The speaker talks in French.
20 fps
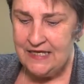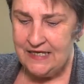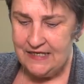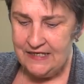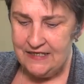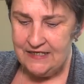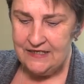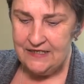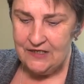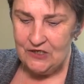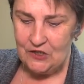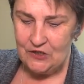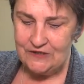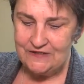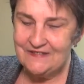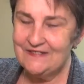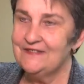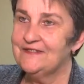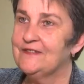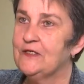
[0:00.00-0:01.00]
Et
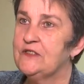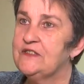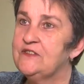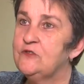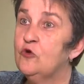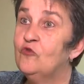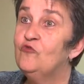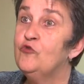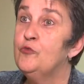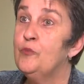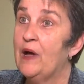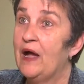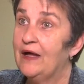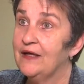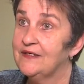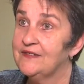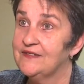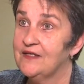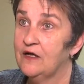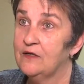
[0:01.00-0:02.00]
c'est ça, si on veut, par
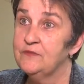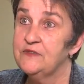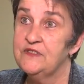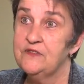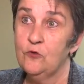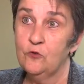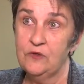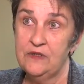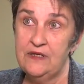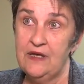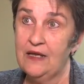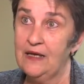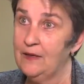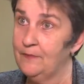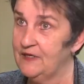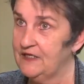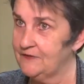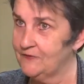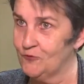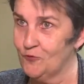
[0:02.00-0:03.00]
exemple, si on est à
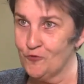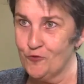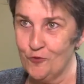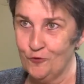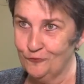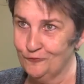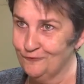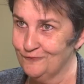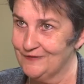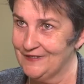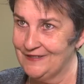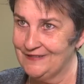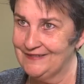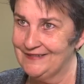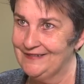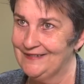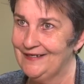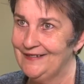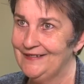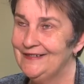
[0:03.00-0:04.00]
la maison, qu'on nous
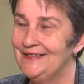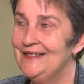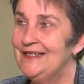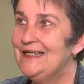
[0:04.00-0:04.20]
entend